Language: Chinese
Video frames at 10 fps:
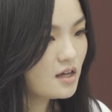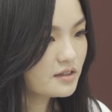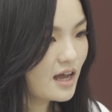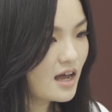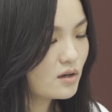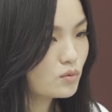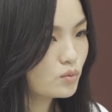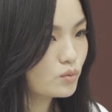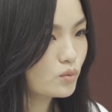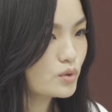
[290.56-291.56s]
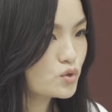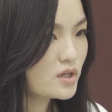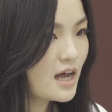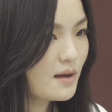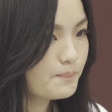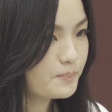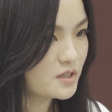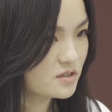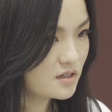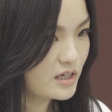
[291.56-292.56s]
安抚的，我觉得他
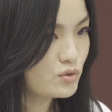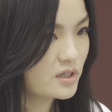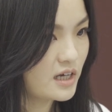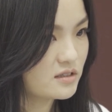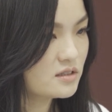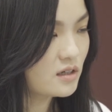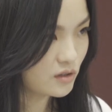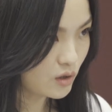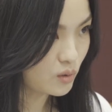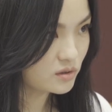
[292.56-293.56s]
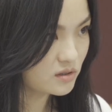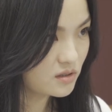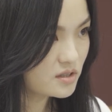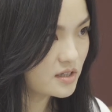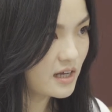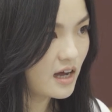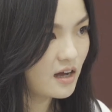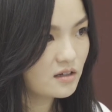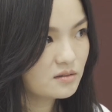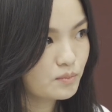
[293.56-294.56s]
本身安全感是很够的，而且
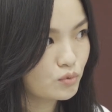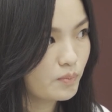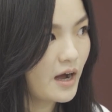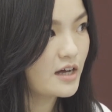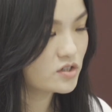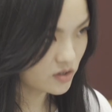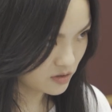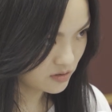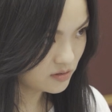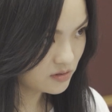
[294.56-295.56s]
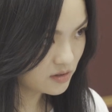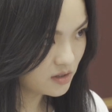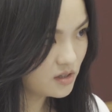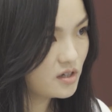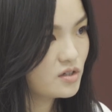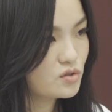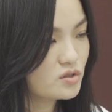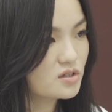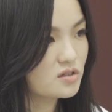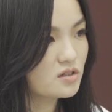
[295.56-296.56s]
他不怕生，就
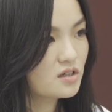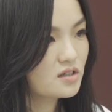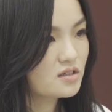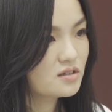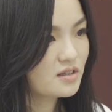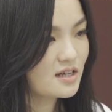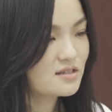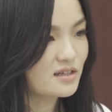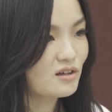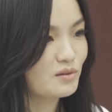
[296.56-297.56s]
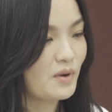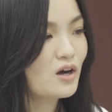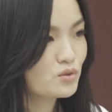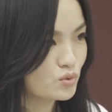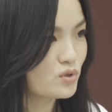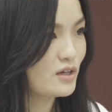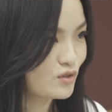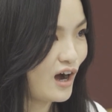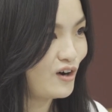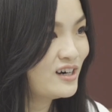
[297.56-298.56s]
是他只要你抱他出去，他就
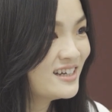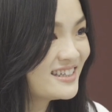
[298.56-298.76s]
好了。